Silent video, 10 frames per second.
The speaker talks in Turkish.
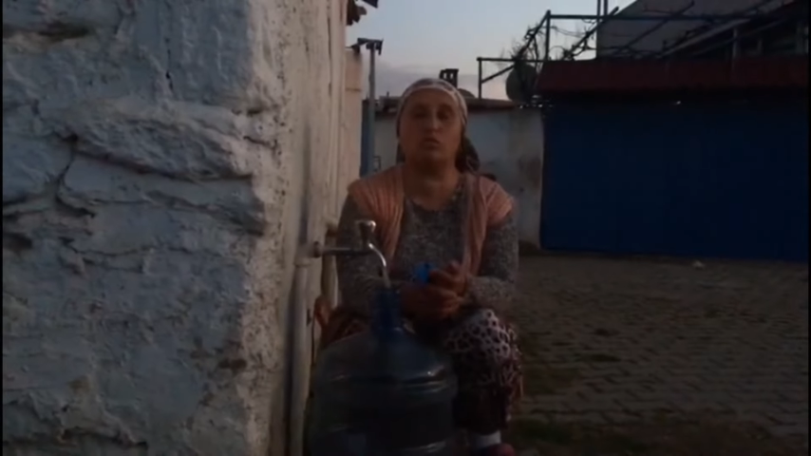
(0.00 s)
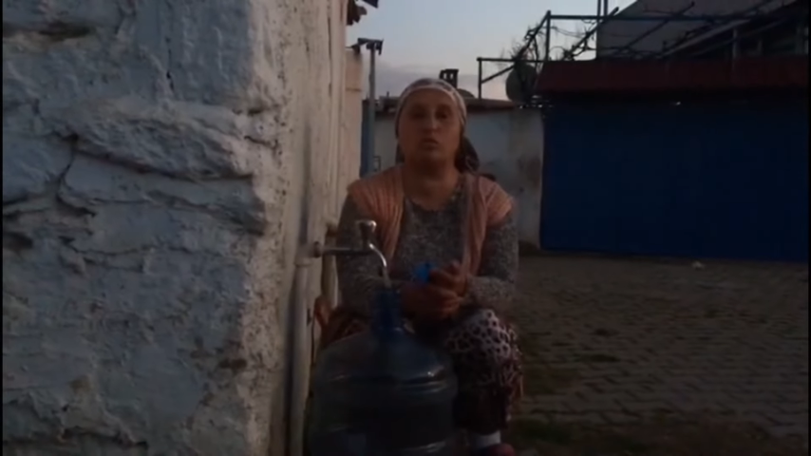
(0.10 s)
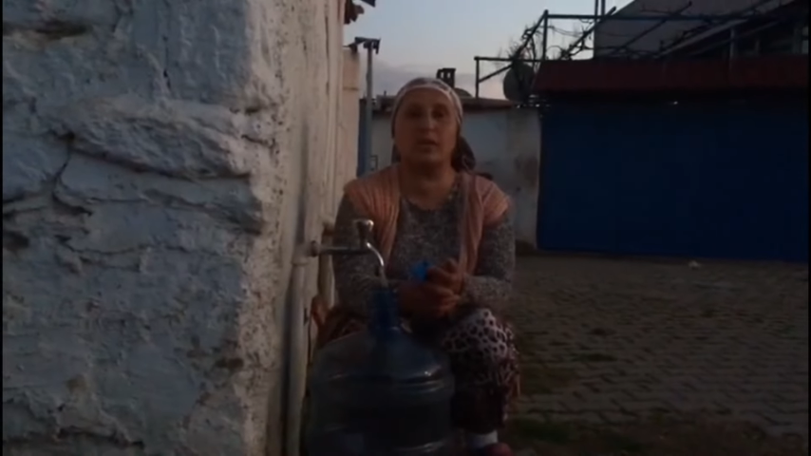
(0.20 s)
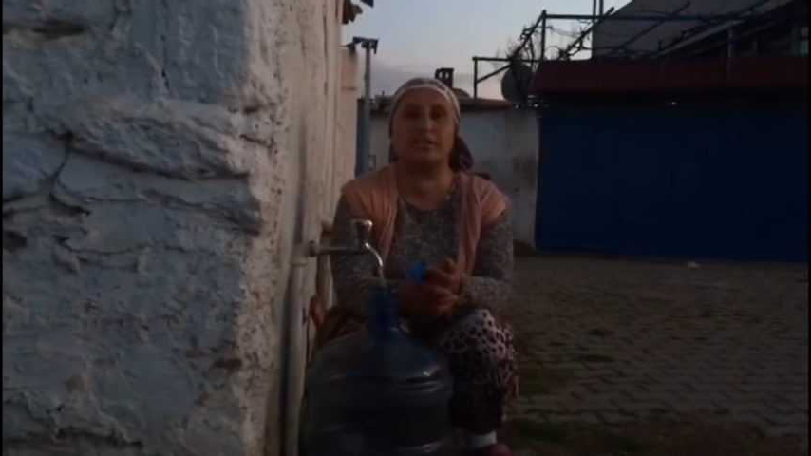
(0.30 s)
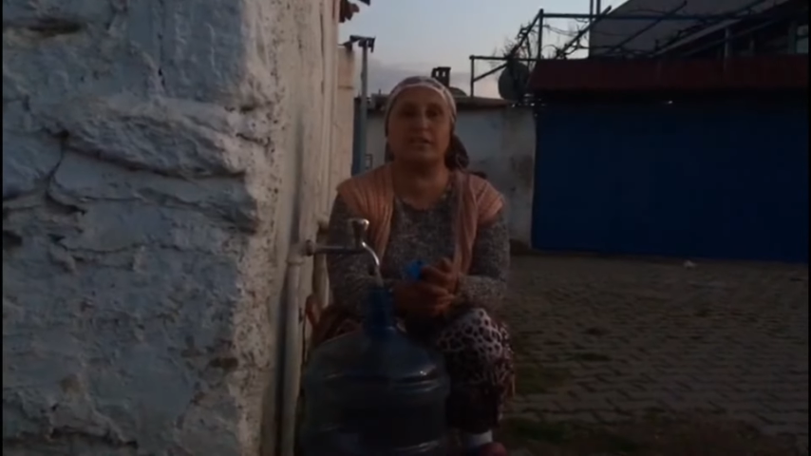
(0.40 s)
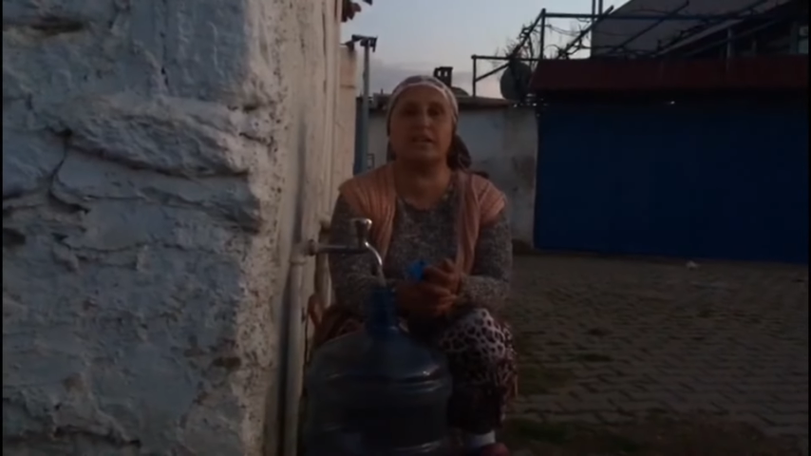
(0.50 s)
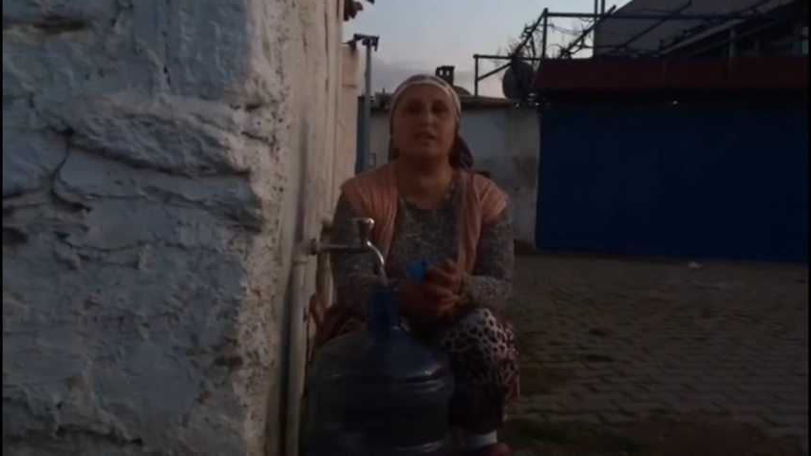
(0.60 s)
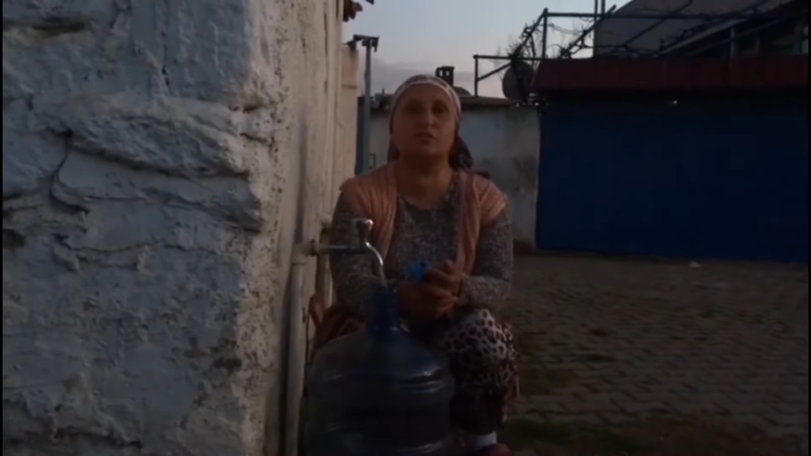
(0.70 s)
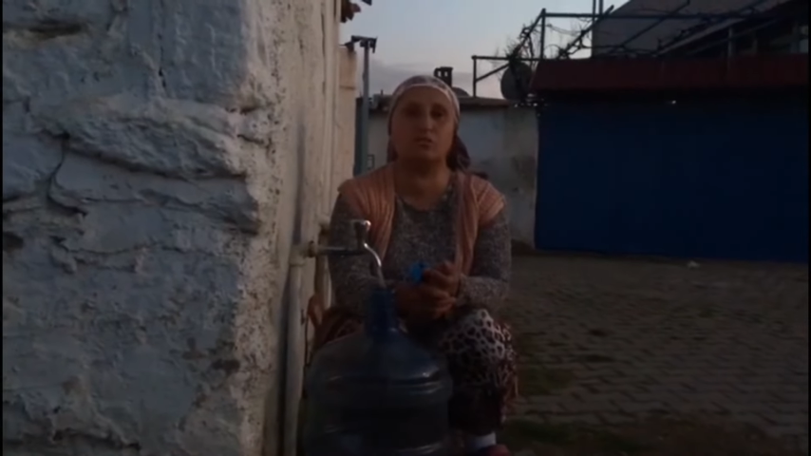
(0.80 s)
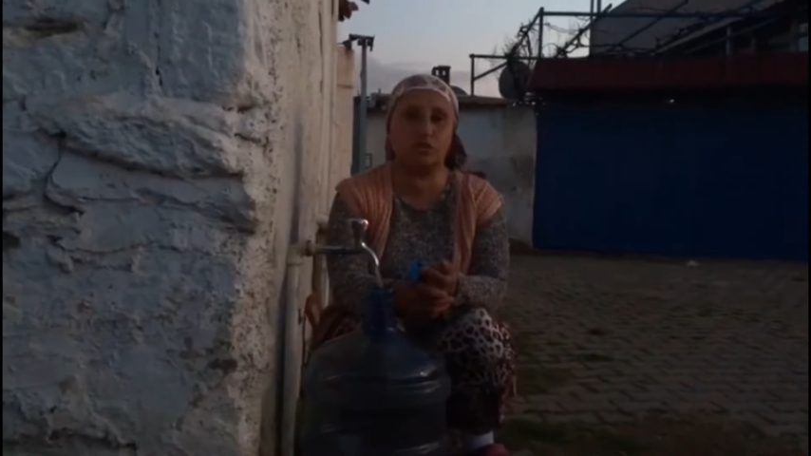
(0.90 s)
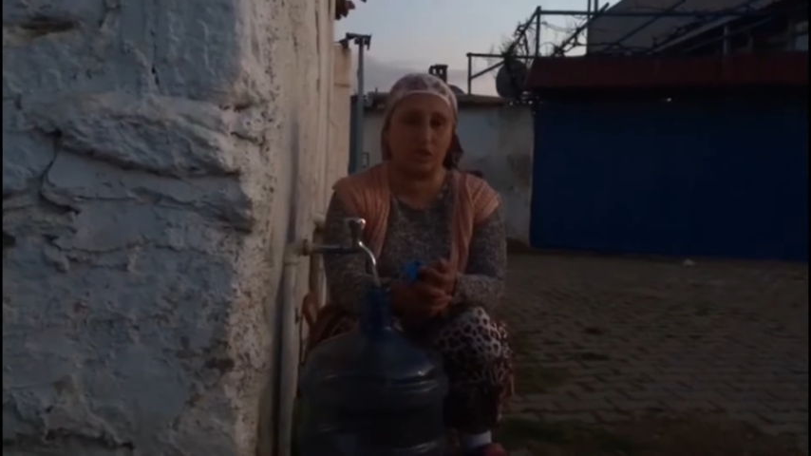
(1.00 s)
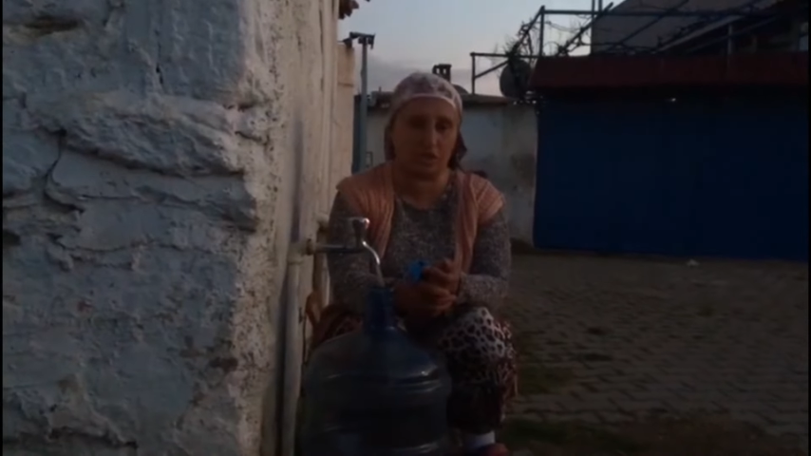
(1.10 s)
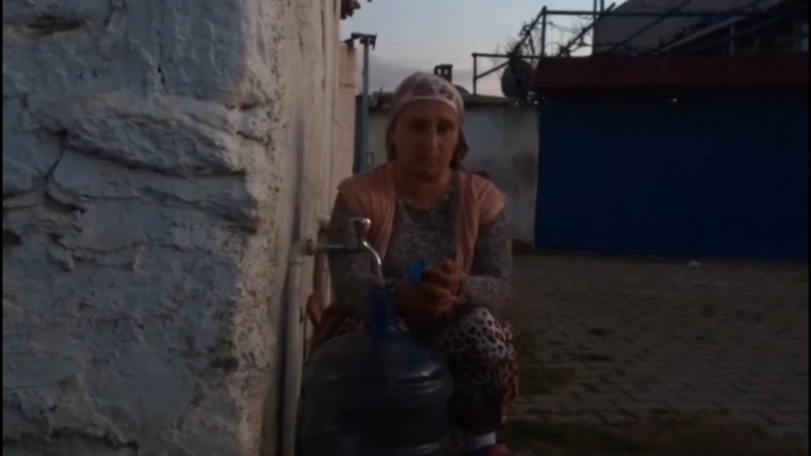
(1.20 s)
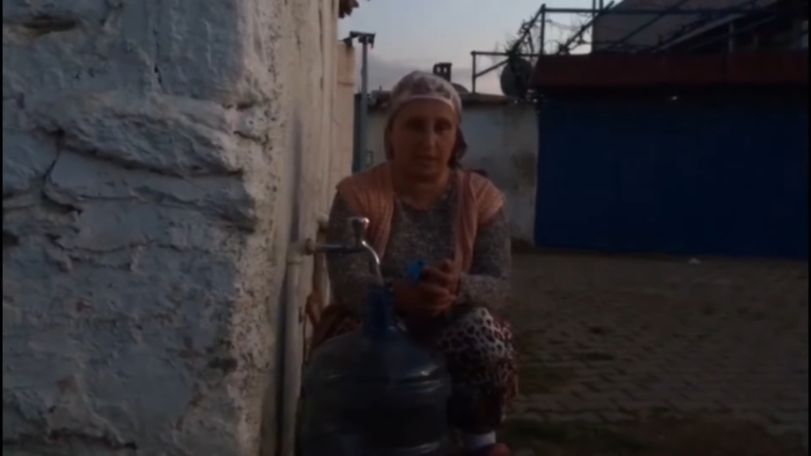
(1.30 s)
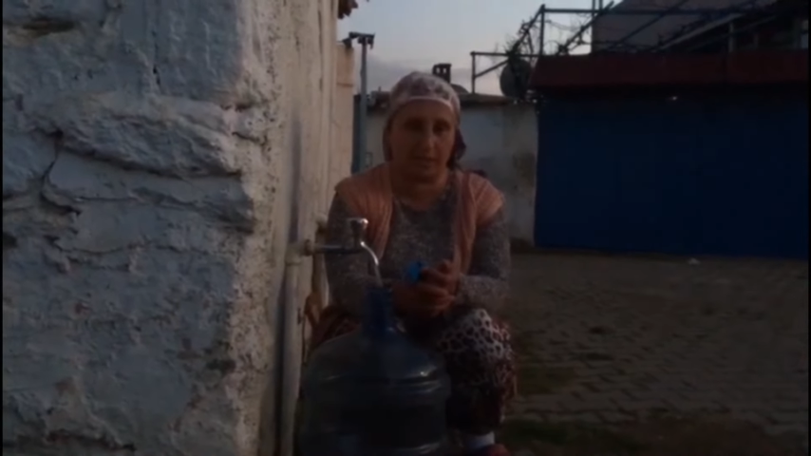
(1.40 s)
köşelerinde iyi su
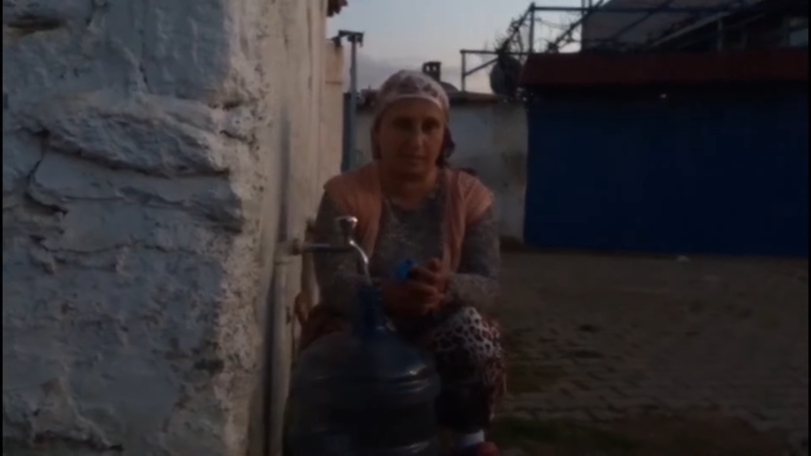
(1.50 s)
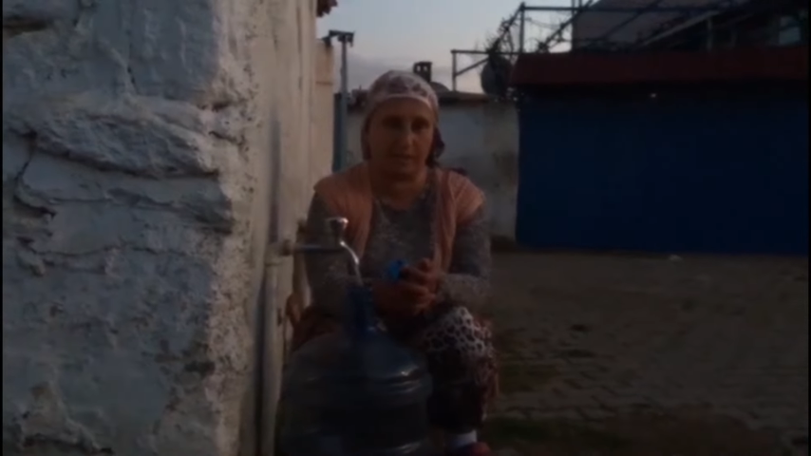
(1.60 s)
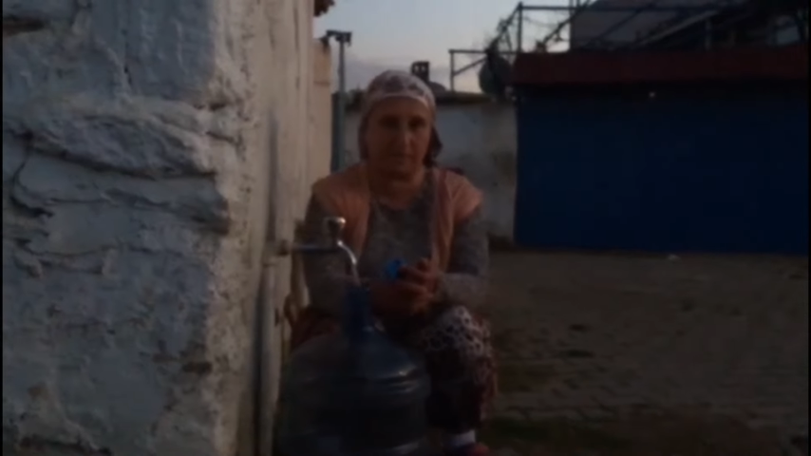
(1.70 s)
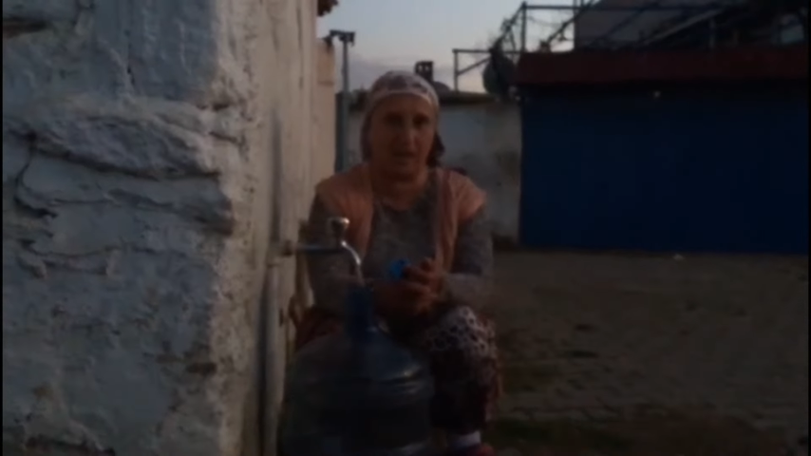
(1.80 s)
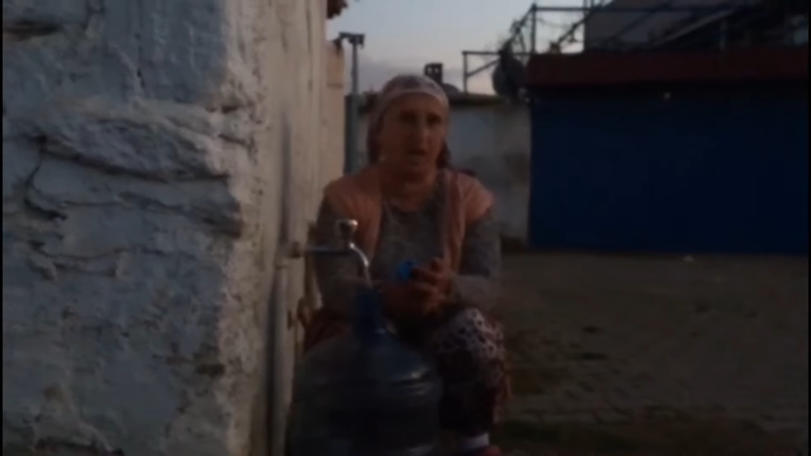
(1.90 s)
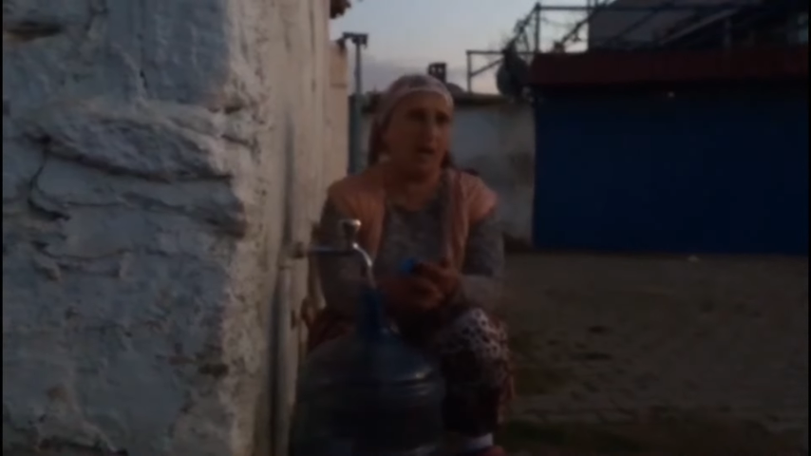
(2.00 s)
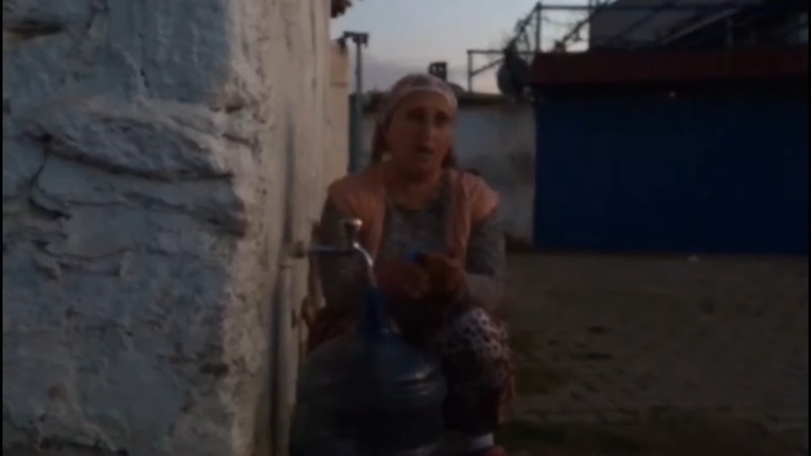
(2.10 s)
çeşmelerimiz var.